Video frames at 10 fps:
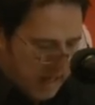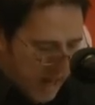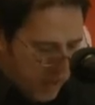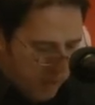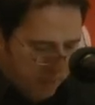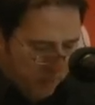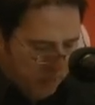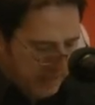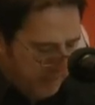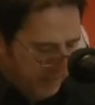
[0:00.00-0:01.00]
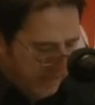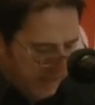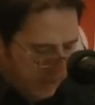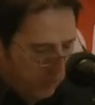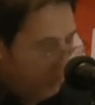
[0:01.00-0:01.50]
Elle ne peut
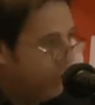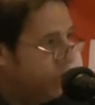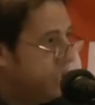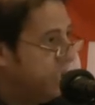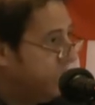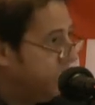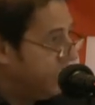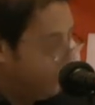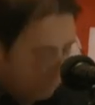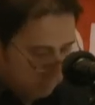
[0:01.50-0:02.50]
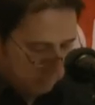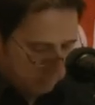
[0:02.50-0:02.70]
s'appliquer dans notre situation.